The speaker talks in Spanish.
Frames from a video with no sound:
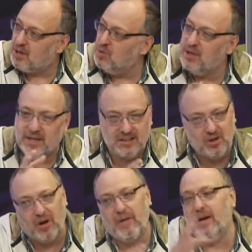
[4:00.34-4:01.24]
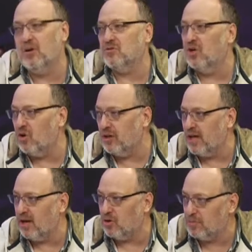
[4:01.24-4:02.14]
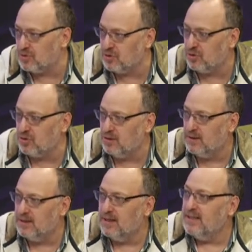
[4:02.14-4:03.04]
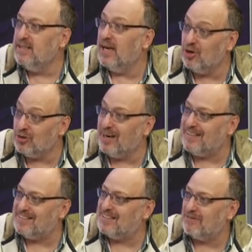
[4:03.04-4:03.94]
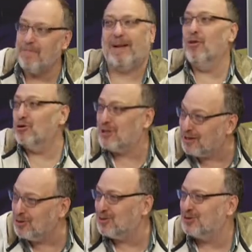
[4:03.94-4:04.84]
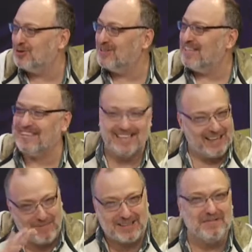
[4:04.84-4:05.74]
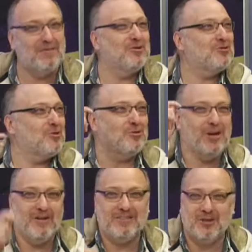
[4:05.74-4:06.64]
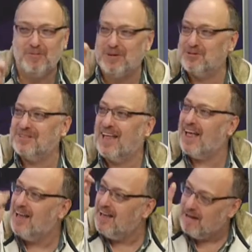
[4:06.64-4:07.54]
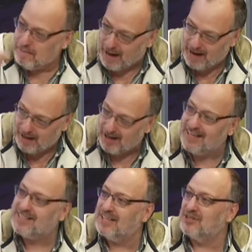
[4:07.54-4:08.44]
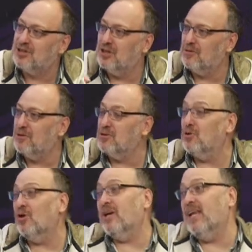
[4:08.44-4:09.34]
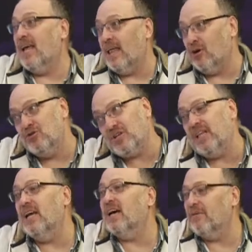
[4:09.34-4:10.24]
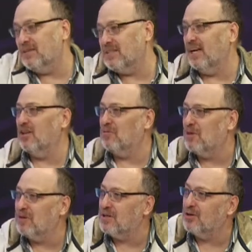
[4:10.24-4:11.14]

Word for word: día, sino que vayas los cinco días de la convención. ¿no? Y hay otra que te sirve para dos años. Ya si eres más afamoso de una vez te compras tu entrada para esta edición de 2021 y la de 11 días que va a ser en el 2022.